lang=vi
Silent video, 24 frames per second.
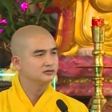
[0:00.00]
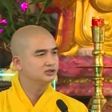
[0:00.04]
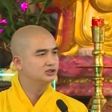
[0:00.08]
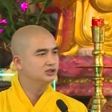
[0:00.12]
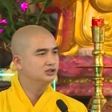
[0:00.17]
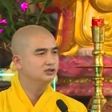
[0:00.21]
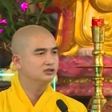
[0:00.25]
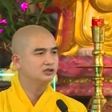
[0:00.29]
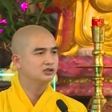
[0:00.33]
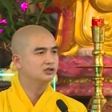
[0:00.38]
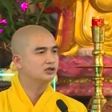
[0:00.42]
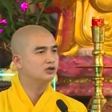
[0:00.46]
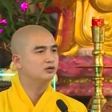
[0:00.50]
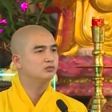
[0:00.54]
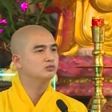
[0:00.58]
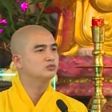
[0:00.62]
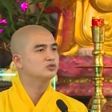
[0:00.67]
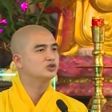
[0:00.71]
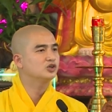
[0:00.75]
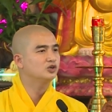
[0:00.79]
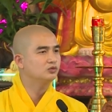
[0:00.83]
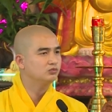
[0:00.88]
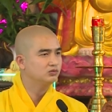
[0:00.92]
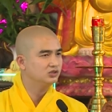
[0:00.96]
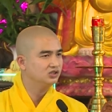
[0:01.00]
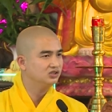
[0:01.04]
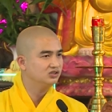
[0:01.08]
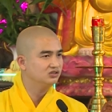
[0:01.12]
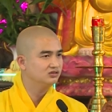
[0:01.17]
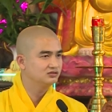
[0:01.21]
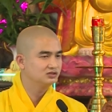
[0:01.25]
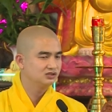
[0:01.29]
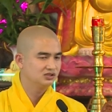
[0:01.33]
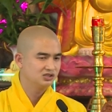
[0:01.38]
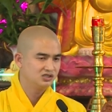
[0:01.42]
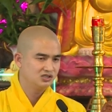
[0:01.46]
thưa nó không tốt
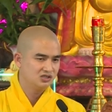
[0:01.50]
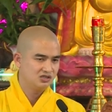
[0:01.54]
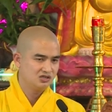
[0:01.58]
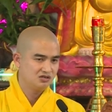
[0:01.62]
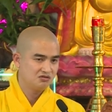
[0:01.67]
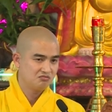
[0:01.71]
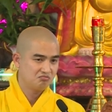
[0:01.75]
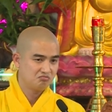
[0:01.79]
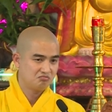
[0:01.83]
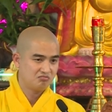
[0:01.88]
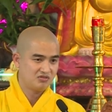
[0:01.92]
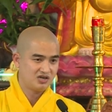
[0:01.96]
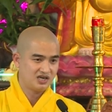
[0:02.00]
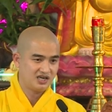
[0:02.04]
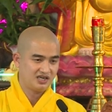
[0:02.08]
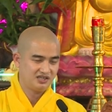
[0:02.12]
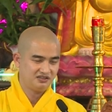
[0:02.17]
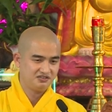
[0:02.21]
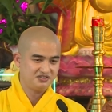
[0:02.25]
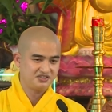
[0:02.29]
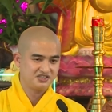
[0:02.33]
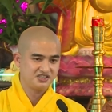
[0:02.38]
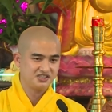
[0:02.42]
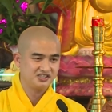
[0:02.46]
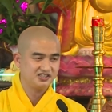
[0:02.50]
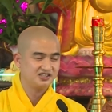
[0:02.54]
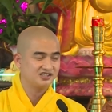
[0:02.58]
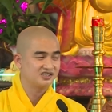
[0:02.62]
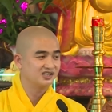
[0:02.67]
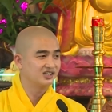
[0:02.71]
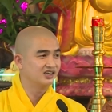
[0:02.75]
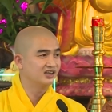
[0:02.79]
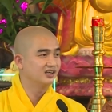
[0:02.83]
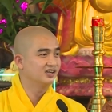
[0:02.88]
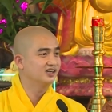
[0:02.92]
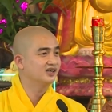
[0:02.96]
hơn mà nó chỉ
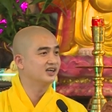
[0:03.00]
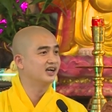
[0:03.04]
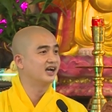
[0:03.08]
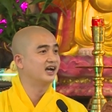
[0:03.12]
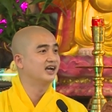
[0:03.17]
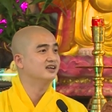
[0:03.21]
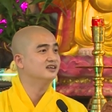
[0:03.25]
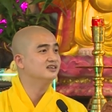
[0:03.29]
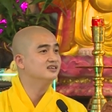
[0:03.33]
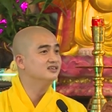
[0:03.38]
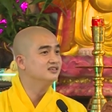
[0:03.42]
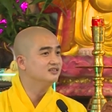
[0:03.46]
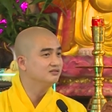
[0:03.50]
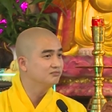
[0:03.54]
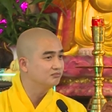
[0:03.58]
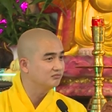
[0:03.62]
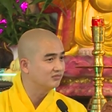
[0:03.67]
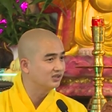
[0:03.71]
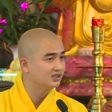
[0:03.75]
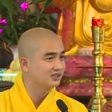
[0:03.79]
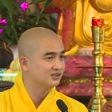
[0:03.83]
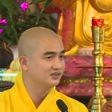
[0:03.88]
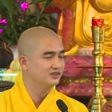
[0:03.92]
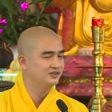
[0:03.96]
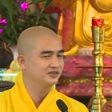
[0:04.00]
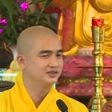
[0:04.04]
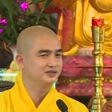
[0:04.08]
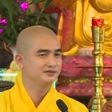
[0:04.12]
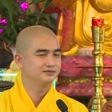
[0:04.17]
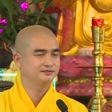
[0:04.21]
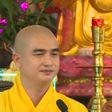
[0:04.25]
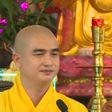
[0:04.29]
tệ hại hơn mà thôi